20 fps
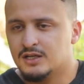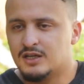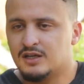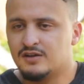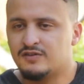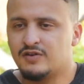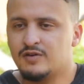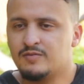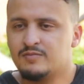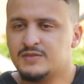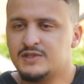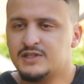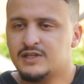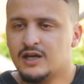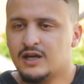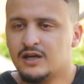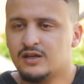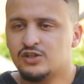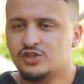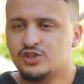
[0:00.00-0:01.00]
كنفهم
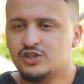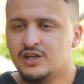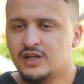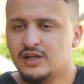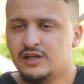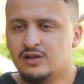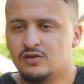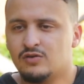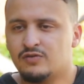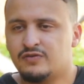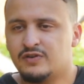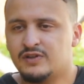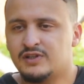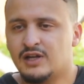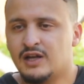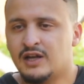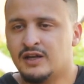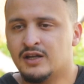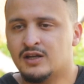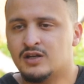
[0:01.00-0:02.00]
مزيان شنو هي لو في
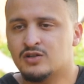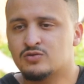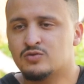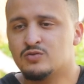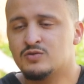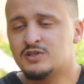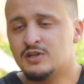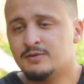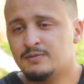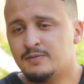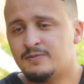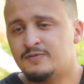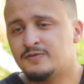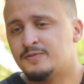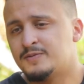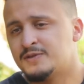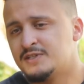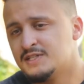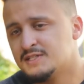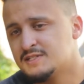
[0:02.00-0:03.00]
ديال انك تكون سبب في
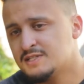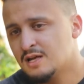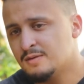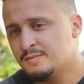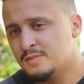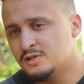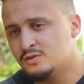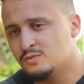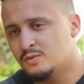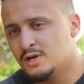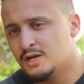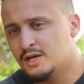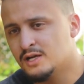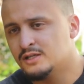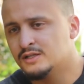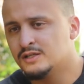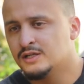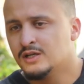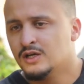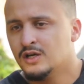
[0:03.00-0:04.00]
ابتسامه
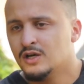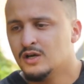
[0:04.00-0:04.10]
واحد